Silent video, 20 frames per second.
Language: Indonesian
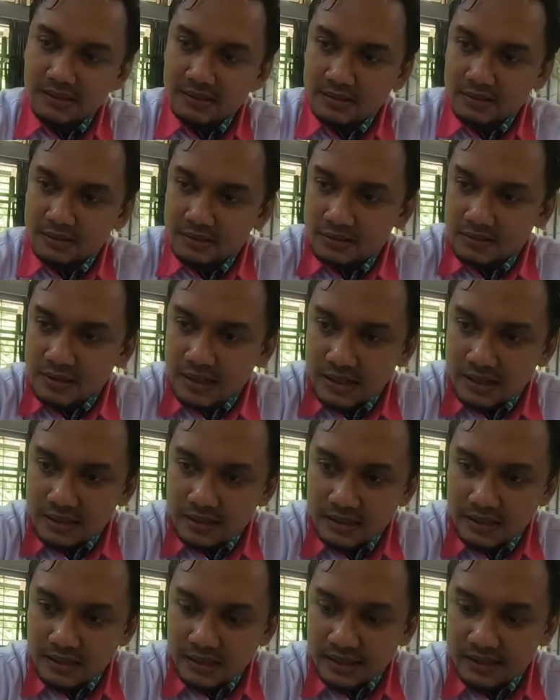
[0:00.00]
sudah
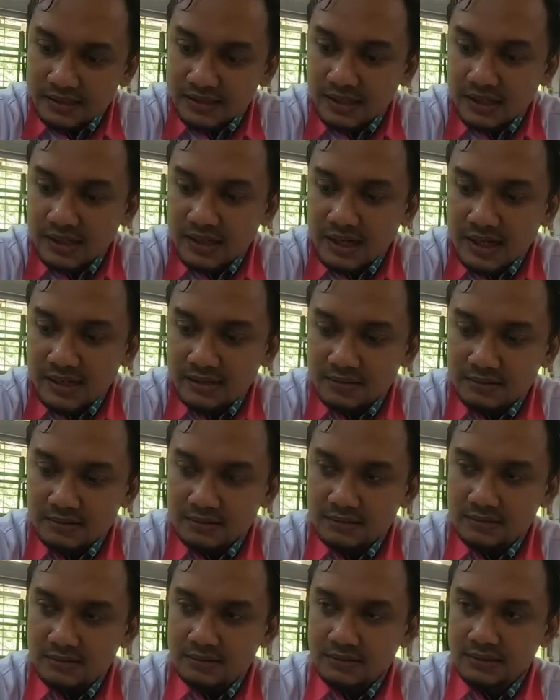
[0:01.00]
diencerkan
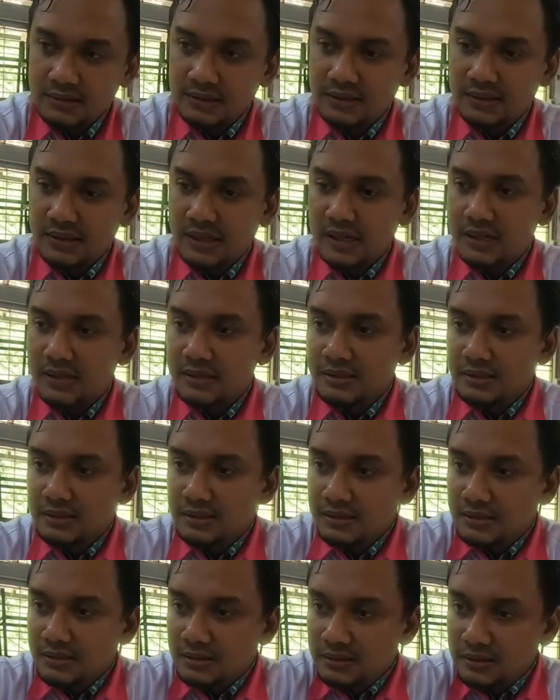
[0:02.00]
gitu ya.
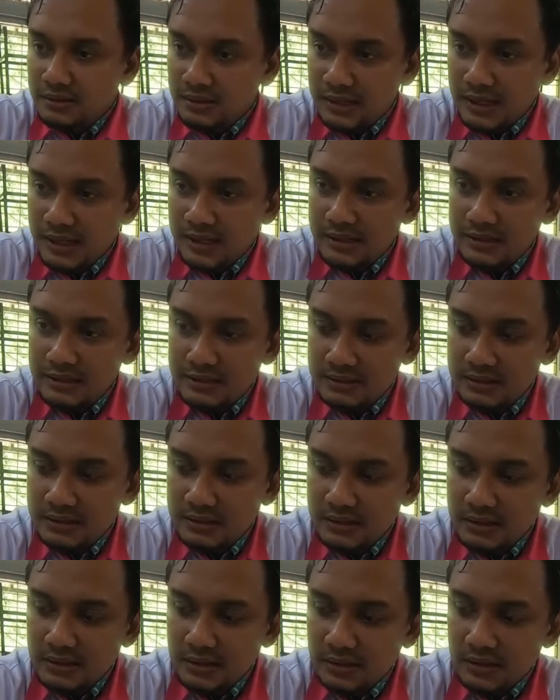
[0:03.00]
Nah,
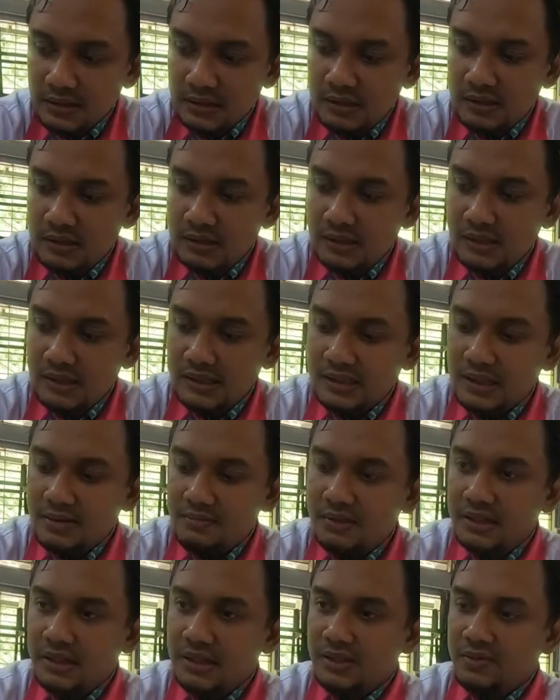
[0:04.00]
eh, kita
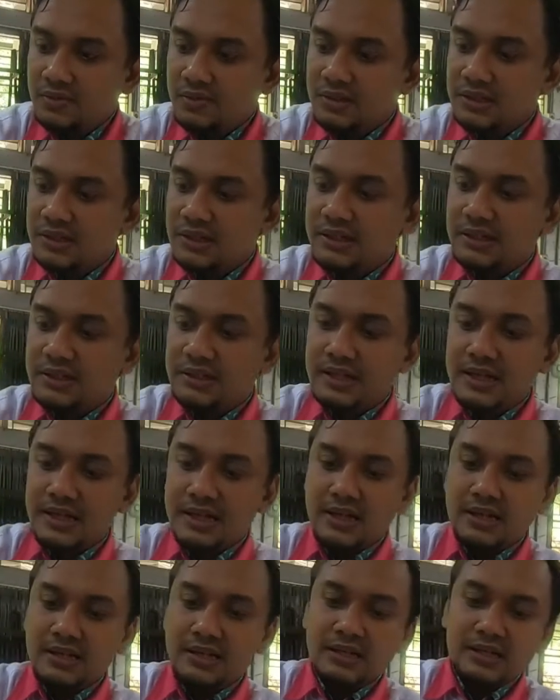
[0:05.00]
mengikuti ininya
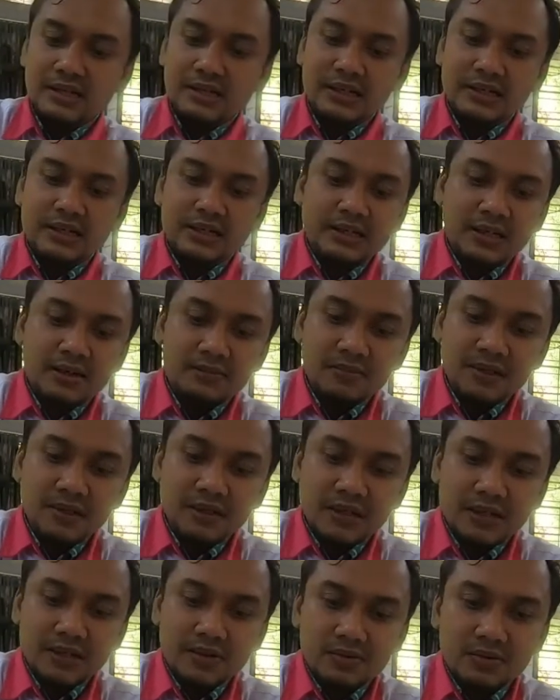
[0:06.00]
ya. Jadi kita
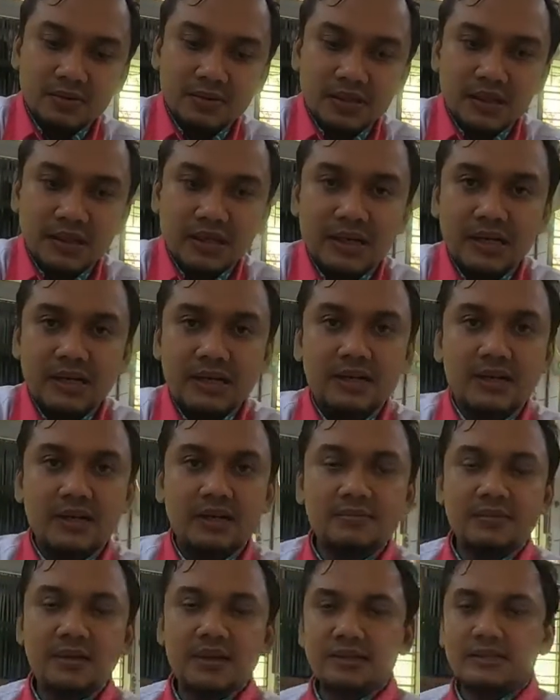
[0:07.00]
mengikuti yang
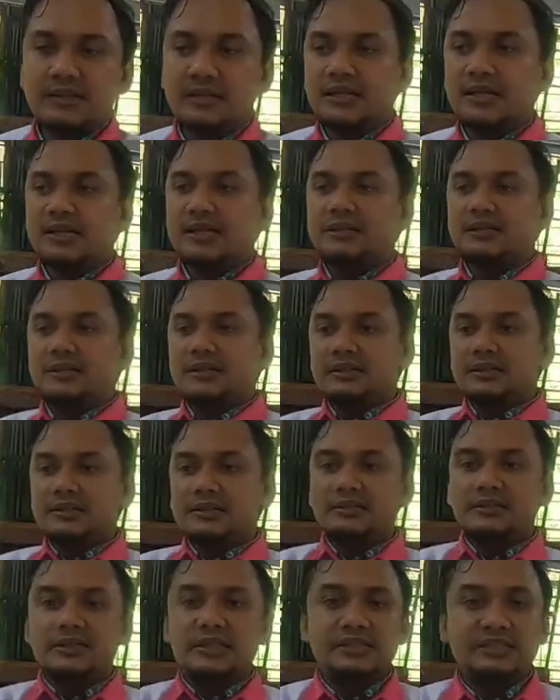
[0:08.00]
namanya
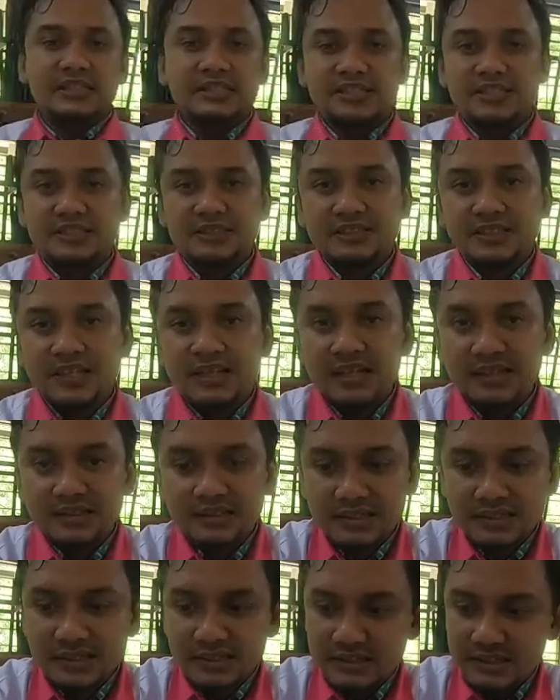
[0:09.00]
eh, suggestionnya.
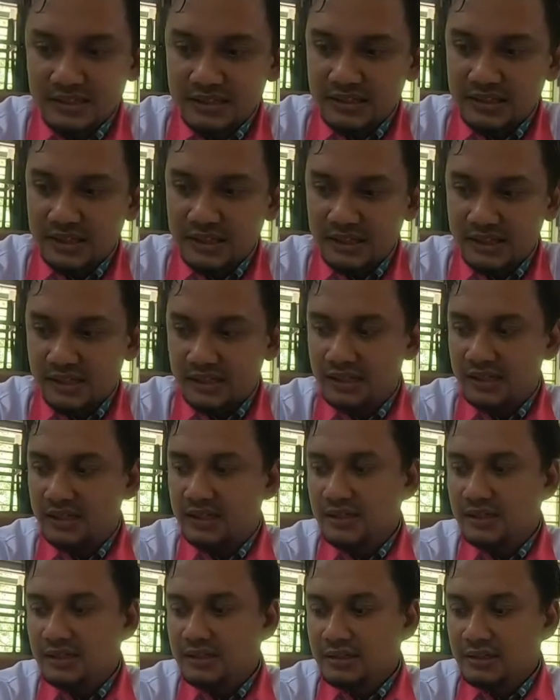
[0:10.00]
Suggestion
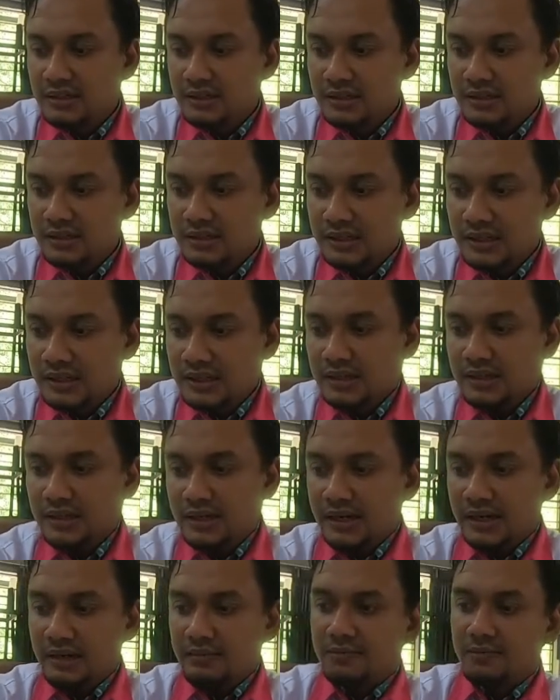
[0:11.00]
dari yang e
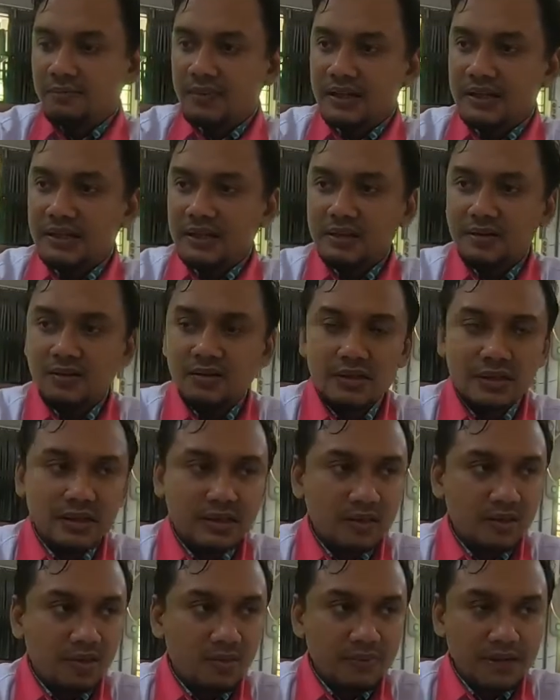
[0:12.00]
EM4 atau
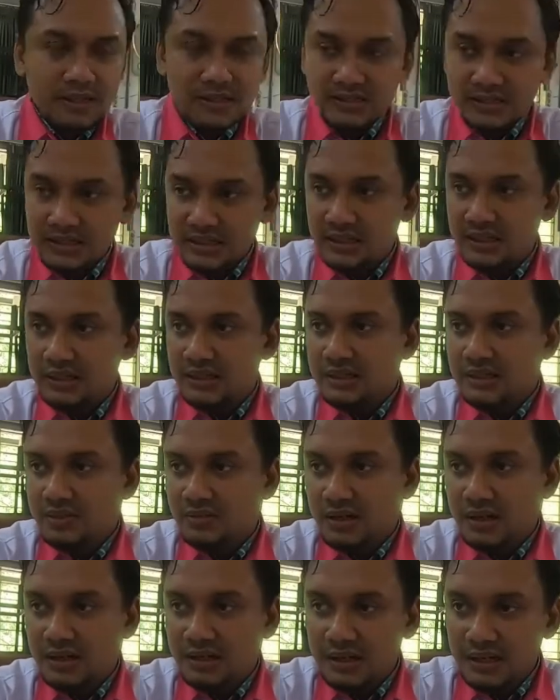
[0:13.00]
yang komersil itu
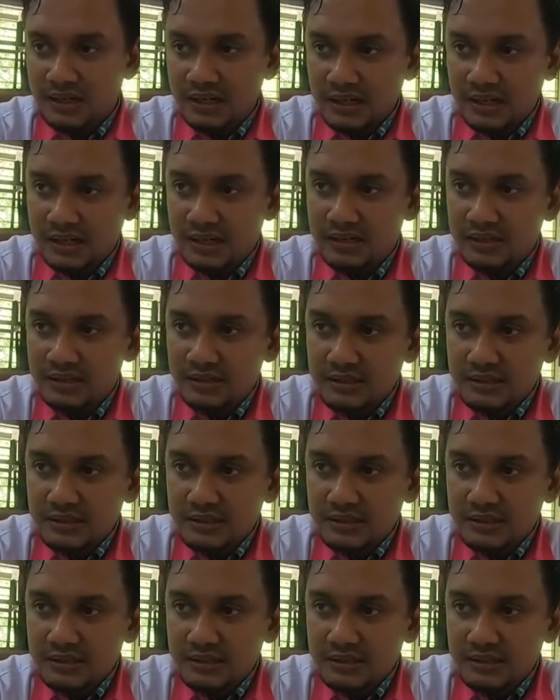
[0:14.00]
adalah